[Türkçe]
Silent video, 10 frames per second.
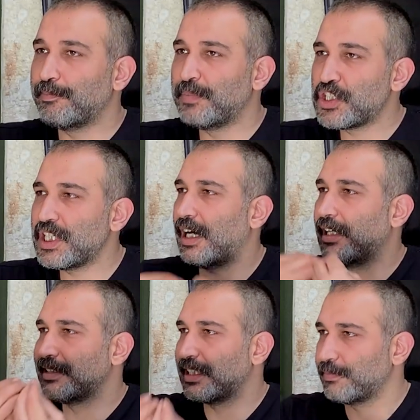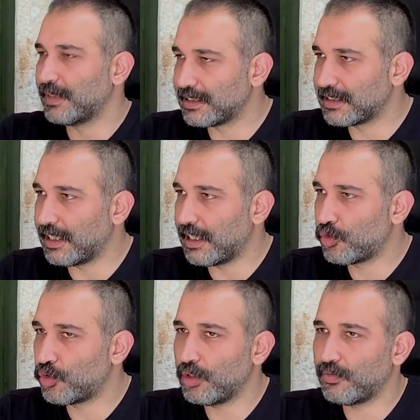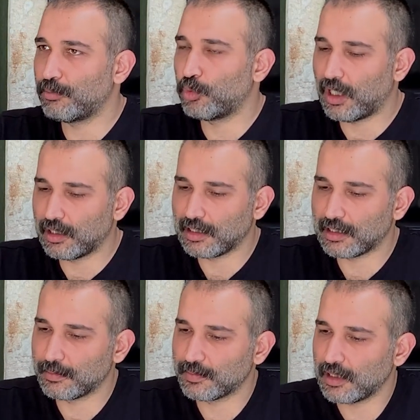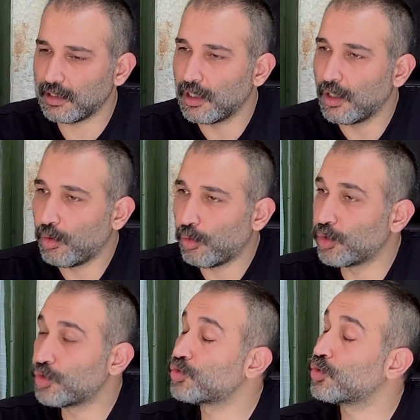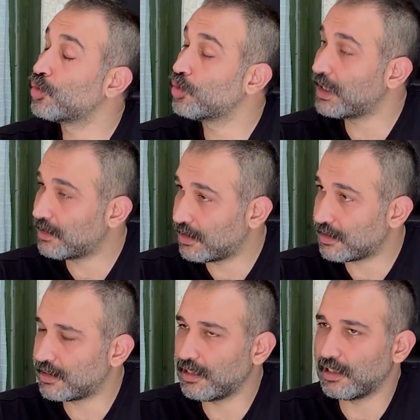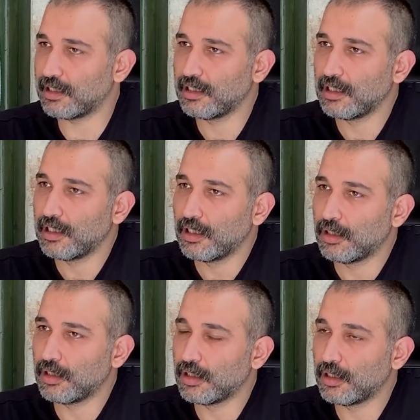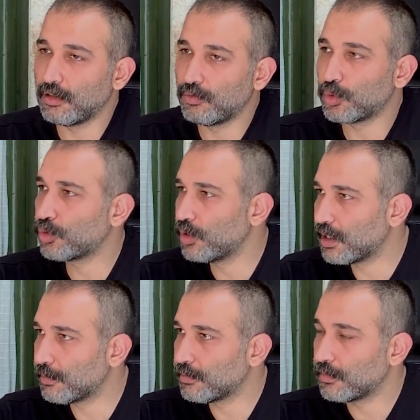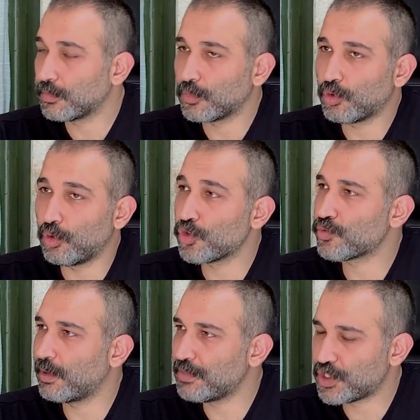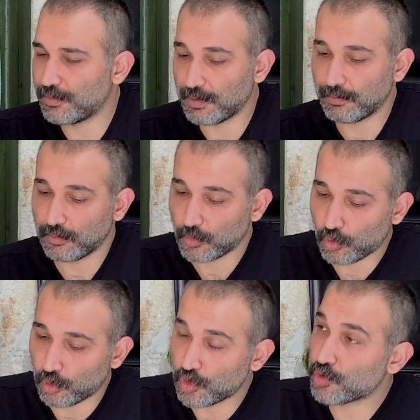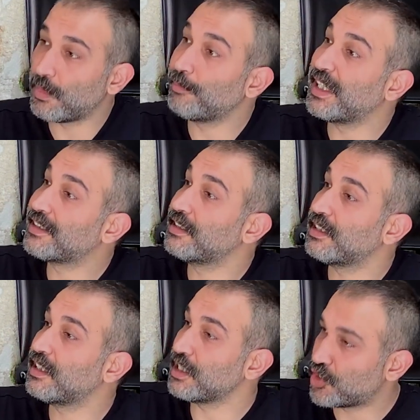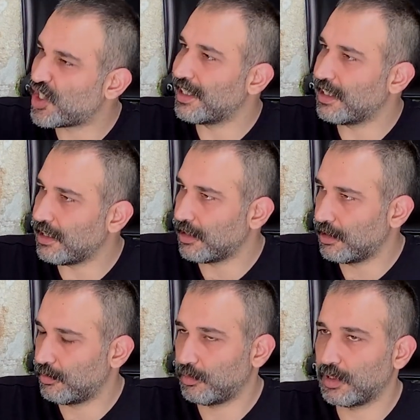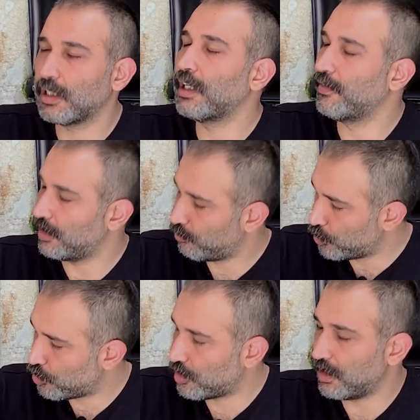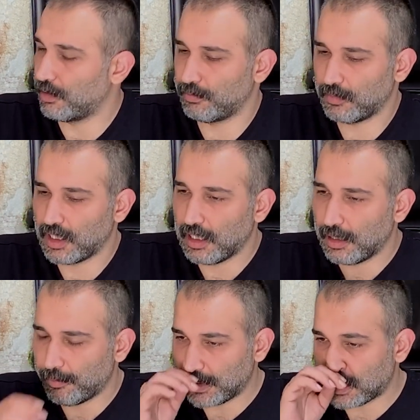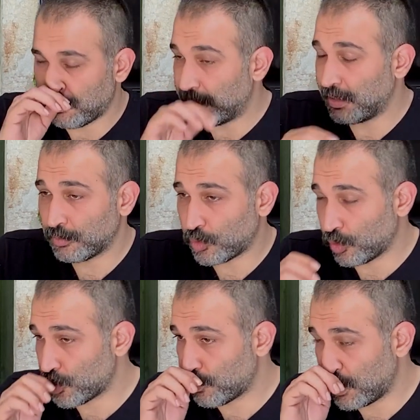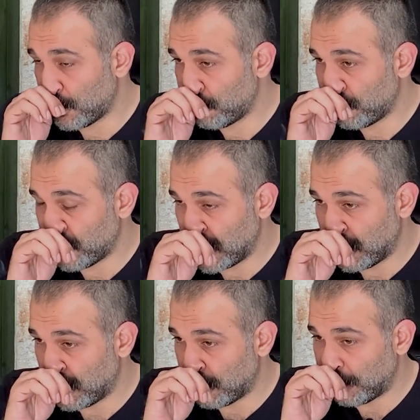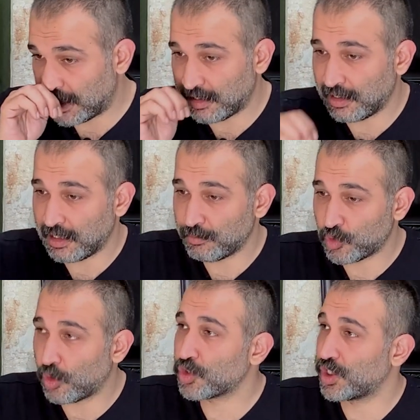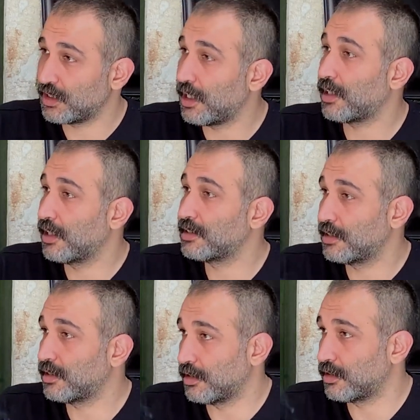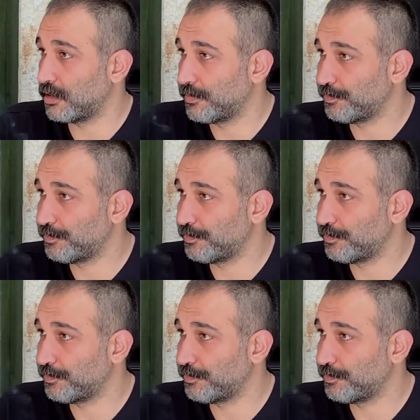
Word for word: bir şey anlatmanız gerekiyor ve bu anlatımda oyunculuğun etkisiyle e, vurgularım, konuşma biçimim, konuşma metninin içeriği. Vücut dilin. Evet, vücut dilim. Mesela benim konuşma e, metinlerim çokça sarkastiktir.